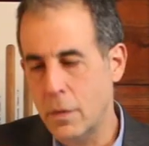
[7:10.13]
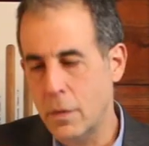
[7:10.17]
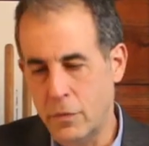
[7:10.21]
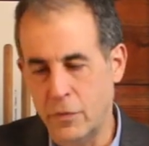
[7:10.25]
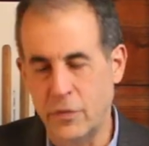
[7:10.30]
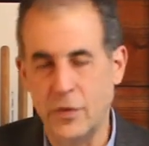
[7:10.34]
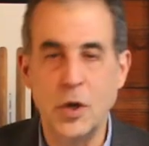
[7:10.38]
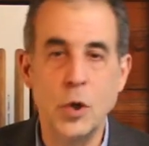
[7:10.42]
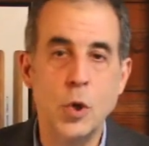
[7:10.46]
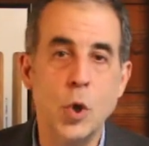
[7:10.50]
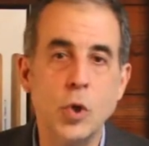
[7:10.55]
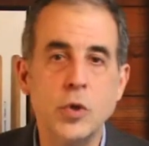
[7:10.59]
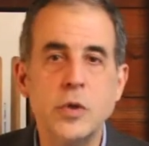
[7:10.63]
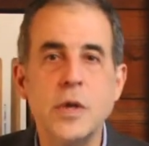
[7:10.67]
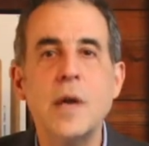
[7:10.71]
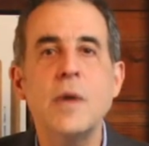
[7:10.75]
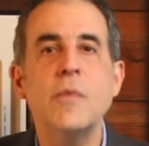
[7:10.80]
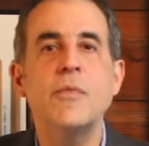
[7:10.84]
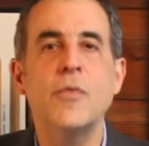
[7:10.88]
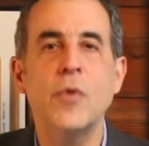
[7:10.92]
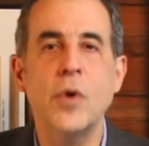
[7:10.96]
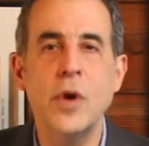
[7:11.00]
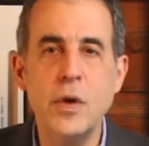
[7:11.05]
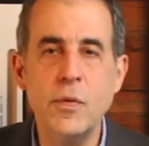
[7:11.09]
Desligou o
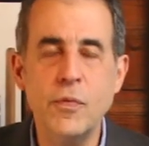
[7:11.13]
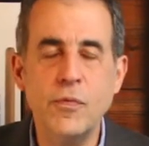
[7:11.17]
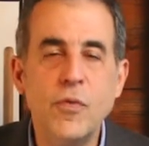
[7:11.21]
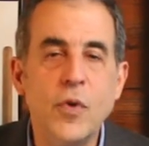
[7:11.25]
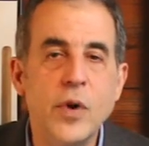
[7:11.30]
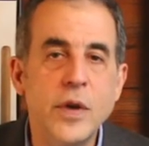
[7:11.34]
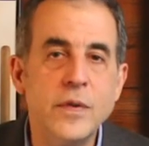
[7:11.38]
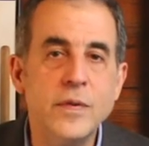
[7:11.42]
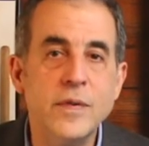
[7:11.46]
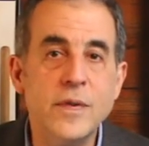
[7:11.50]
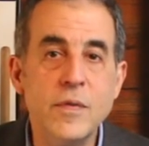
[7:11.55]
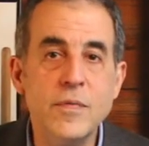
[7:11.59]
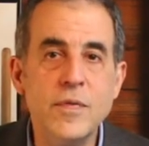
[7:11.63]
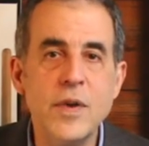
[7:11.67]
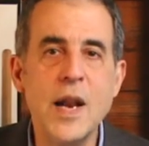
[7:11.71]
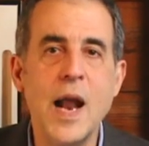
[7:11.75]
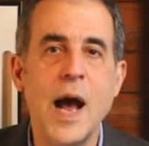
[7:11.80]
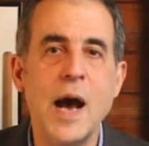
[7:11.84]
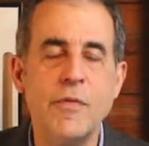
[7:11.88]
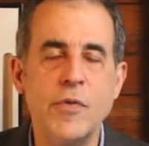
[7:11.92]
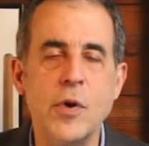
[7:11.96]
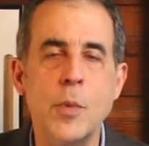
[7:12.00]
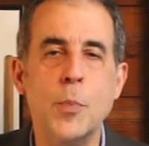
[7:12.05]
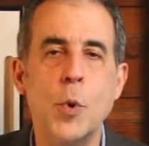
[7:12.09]
telefone e foi se
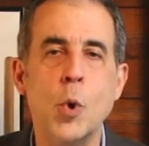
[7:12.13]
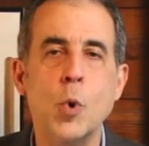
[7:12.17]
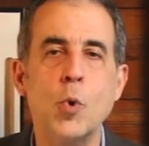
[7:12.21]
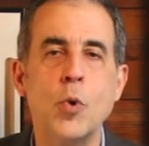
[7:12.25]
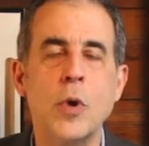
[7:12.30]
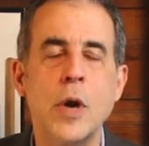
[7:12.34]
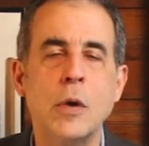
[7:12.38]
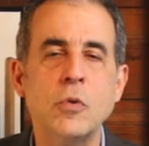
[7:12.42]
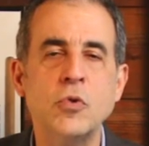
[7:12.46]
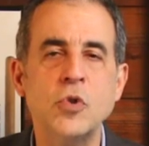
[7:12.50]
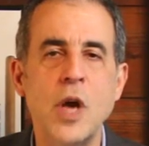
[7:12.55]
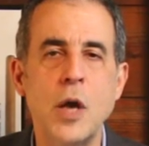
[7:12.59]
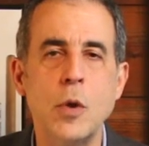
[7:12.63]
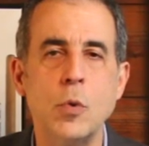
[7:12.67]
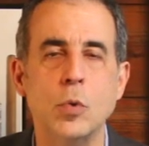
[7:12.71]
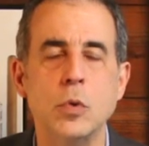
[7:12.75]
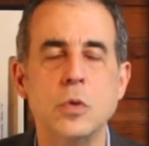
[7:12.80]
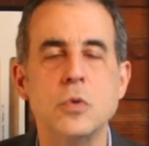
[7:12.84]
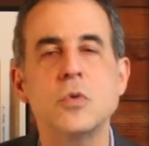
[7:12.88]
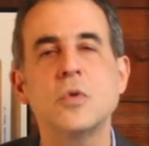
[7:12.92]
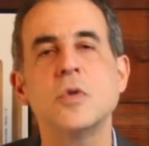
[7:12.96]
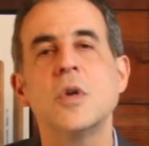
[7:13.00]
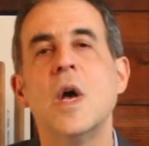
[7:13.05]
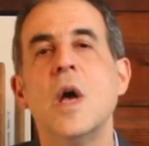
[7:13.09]
virar, foi procurar os
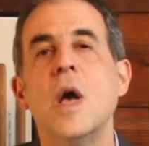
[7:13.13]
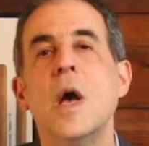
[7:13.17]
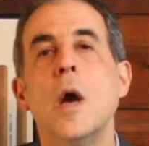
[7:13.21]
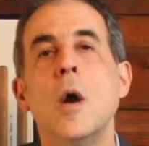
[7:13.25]
charutos.